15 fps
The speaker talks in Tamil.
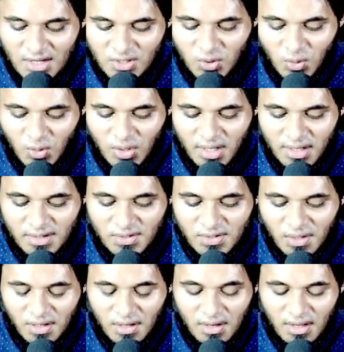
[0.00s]
ரசூலுல்லாஹி
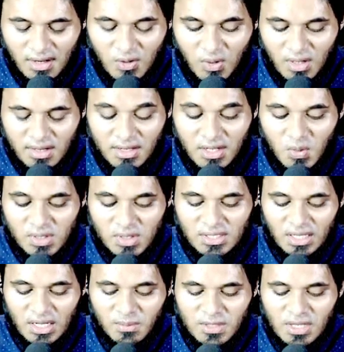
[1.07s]
சல்லல்லாஹு அலிஹி
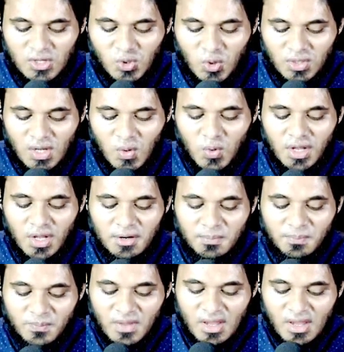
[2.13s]
வசல்லம் இதை சொன்னவுடன்